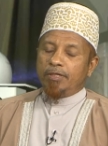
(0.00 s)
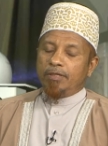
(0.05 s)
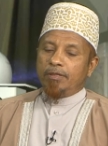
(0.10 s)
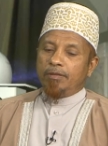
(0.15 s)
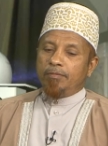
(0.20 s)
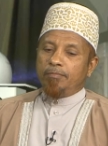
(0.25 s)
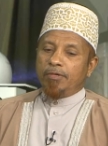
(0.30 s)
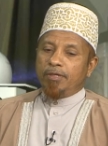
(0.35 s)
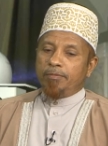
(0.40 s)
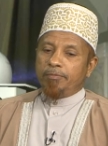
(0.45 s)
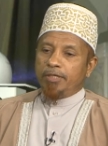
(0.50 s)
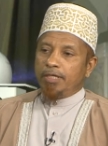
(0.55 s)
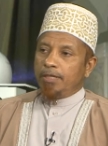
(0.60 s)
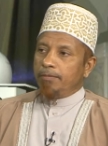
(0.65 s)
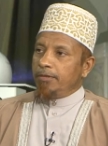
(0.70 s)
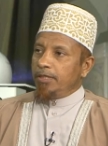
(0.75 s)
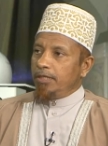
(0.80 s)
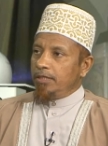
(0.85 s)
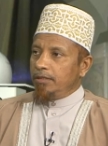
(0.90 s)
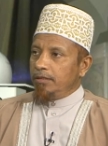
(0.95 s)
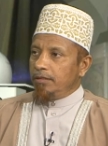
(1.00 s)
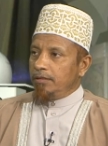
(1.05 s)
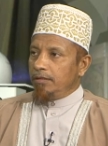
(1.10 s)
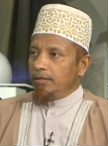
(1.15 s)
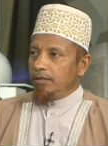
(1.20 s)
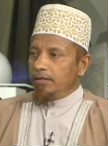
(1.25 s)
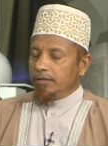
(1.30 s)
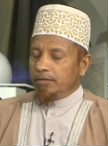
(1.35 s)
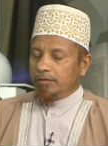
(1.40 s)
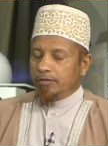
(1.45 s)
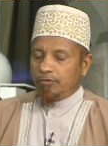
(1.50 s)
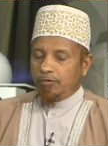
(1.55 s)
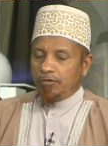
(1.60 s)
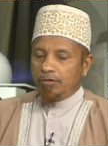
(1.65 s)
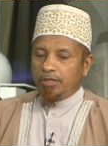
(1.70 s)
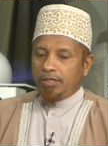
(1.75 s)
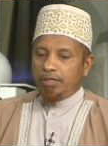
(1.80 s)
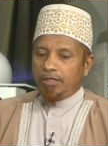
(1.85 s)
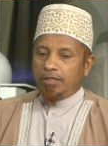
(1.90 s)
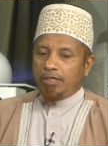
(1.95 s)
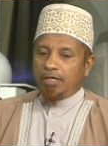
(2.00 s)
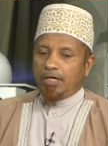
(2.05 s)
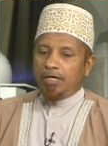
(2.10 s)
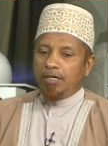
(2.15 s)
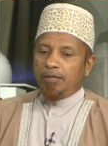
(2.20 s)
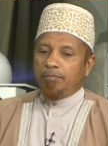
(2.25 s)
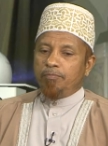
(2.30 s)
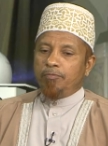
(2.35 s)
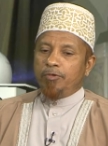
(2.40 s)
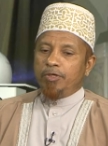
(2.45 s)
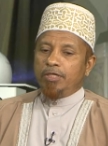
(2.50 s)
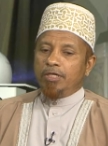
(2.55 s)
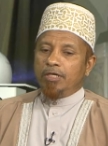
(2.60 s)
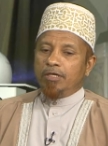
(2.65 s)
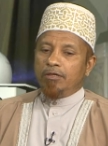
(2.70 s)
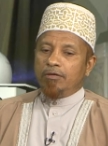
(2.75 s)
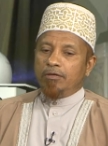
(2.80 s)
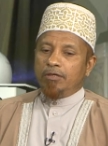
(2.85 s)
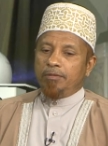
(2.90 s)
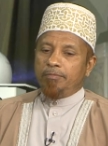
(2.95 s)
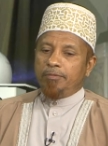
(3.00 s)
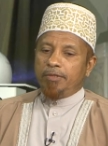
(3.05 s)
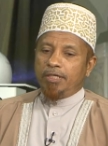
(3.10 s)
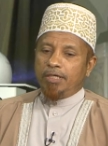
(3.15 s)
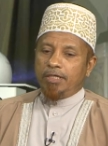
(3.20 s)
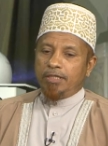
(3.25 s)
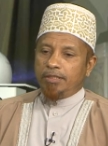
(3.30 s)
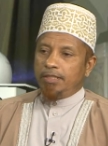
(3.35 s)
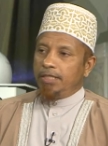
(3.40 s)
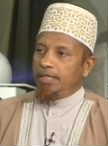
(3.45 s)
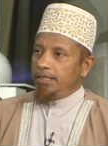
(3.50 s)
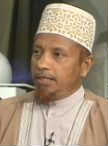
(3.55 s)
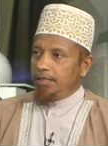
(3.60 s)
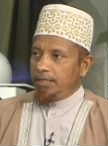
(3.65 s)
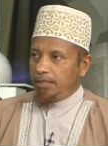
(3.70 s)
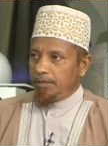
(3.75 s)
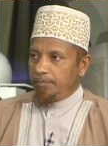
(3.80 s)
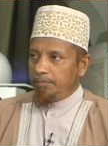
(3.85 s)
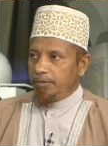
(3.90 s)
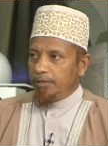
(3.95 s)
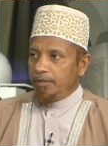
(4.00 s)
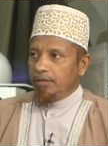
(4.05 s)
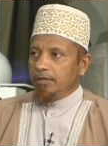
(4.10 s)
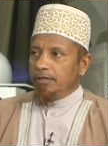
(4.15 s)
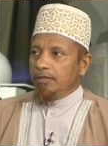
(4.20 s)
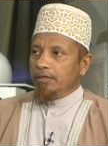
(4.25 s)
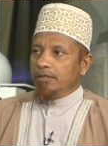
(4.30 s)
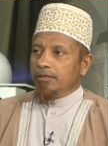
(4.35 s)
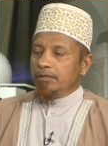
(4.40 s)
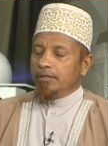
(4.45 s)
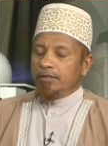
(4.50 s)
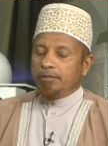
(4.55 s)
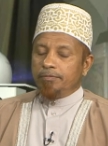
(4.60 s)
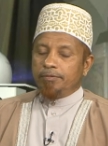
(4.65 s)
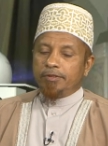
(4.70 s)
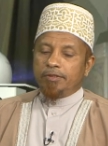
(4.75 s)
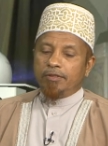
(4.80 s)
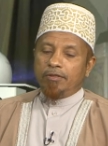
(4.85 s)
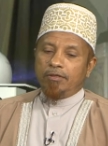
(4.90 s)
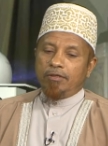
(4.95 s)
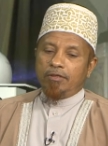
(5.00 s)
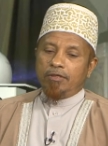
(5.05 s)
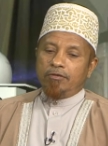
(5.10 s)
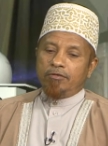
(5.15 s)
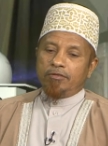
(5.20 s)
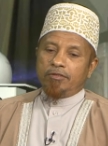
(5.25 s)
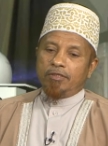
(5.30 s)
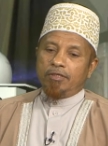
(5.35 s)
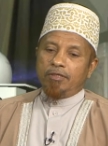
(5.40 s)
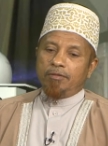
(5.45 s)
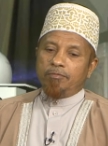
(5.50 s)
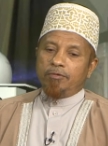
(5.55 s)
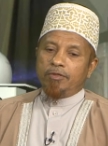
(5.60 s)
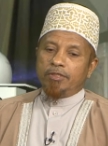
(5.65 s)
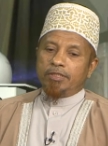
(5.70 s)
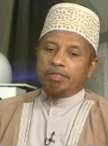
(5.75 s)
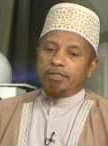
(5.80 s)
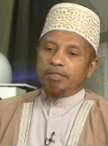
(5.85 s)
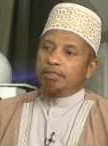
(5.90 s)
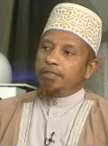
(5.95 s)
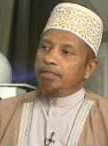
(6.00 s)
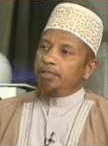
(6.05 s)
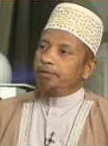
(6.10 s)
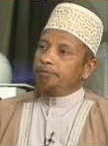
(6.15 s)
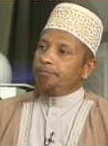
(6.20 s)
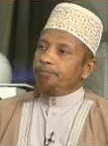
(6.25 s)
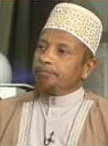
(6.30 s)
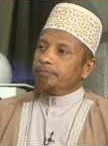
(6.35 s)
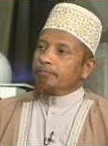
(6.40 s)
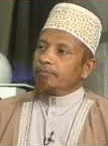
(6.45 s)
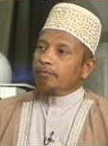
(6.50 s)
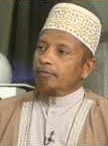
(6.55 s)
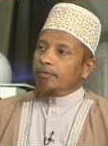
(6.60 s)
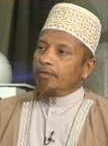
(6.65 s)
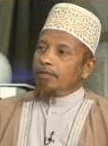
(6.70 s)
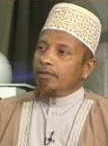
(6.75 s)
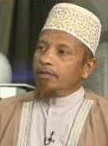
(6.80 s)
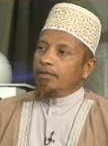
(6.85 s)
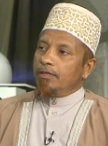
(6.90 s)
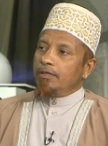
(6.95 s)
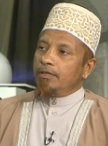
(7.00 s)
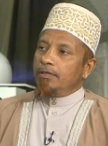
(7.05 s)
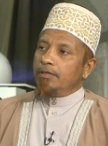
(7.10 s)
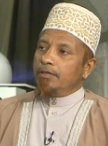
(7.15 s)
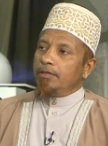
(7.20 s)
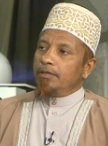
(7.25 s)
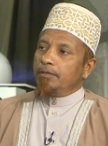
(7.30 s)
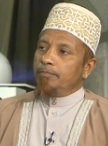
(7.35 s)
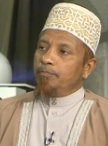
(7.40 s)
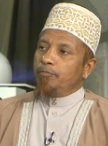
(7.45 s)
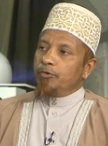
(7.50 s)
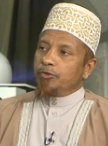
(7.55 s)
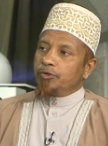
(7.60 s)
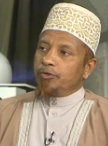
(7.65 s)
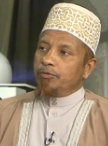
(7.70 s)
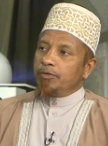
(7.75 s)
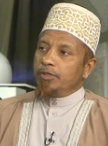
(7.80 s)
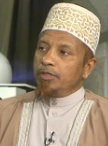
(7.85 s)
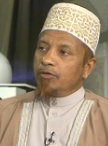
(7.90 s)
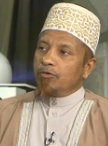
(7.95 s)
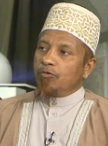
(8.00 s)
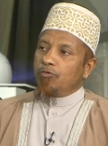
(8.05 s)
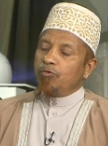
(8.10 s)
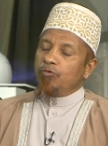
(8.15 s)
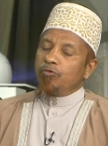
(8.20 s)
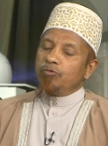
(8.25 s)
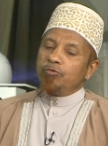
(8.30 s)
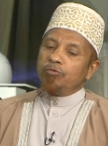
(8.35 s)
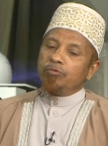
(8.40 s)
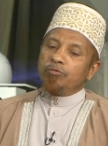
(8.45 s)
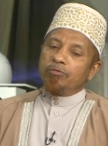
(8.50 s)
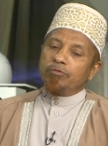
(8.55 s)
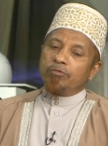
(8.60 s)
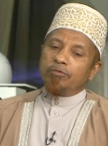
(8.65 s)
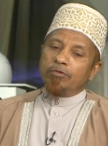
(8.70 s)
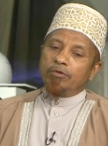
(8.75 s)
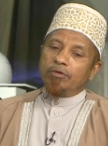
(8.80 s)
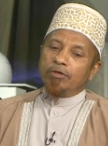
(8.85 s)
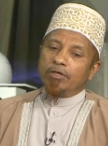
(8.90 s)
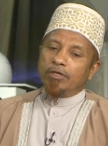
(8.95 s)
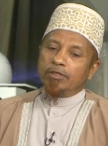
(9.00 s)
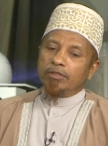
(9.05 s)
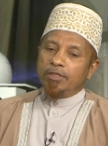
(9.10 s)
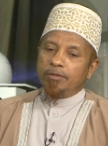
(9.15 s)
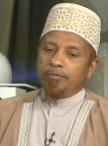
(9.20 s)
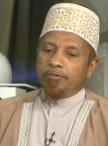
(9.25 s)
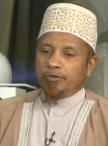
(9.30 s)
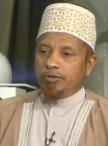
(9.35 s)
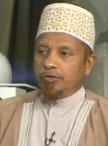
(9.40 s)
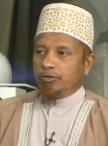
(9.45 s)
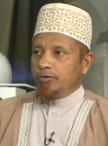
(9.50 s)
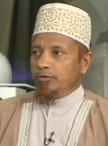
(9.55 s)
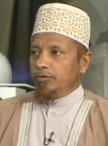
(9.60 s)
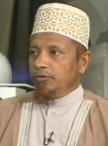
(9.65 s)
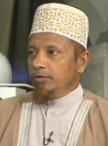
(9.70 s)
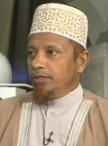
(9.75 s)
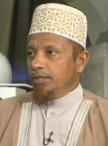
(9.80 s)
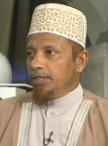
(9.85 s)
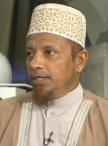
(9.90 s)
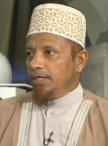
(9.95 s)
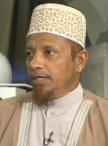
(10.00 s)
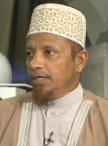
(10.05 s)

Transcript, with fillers: মামিন আমালিন আহাব্ব ইল্লাহ মিন হাজিল ইয়াম নবী সাল্লাহ সাল্লাম বলেছেন যে বছরের কোনো দিবস রজনীতে